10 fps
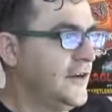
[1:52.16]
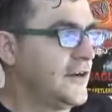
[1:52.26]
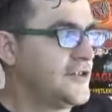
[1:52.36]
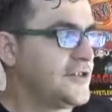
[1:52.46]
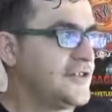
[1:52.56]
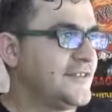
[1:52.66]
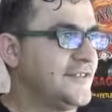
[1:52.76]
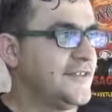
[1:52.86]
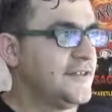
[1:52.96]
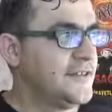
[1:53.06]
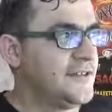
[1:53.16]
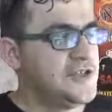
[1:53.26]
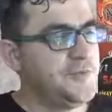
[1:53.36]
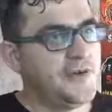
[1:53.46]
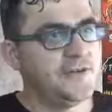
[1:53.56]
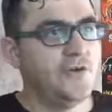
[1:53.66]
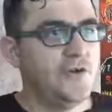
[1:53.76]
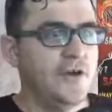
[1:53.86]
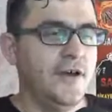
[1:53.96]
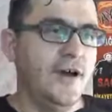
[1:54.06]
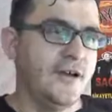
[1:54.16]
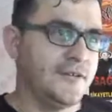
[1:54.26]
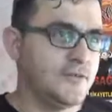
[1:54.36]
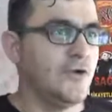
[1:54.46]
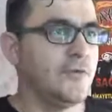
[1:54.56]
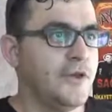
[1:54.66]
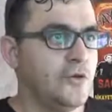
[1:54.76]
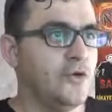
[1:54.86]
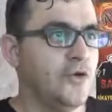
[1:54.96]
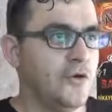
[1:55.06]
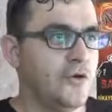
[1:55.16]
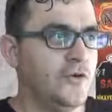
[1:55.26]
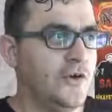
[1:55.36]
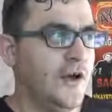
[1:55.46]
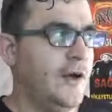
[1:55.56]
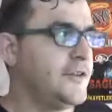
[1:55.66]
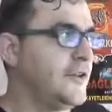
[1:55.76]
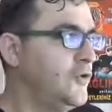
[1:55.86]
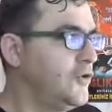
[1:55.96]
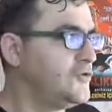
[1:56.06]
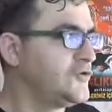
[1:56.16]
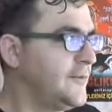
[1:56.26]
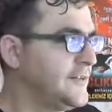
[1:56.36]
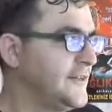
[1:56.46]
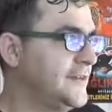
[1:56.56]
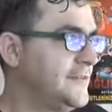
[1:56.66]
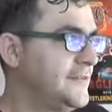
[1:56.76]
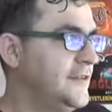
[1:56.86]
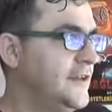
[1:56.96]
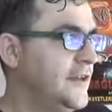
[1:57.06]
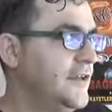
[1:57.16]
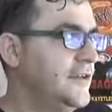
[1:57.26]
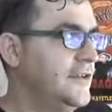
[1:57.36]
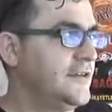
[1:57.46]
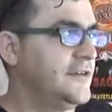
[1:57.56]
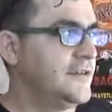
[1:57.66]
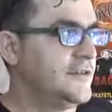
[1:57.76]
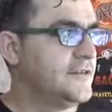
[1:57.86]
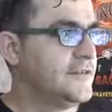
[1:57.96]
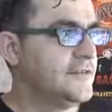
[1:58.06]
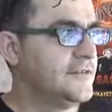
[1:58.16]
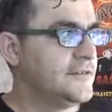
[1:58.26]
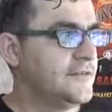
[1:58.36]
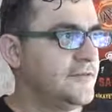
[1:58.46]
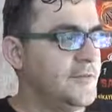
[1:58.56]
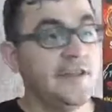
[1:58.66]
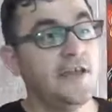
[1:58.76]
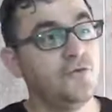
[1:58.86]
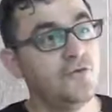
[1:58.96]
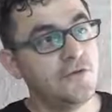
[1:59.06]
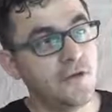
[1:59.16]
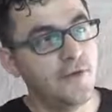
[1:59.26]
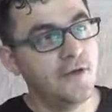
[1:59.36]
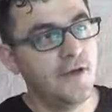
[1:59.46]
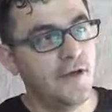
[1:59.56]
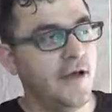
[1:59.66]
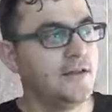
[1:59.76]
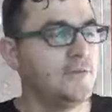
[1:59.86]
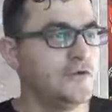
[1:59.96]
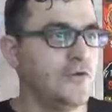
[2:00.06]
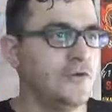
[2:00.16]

açıkçası dış piyasaya göre artık normale dönüyor. Ama tabii önümüz Ramazan, ee, bir tereddüt tabii halkımızda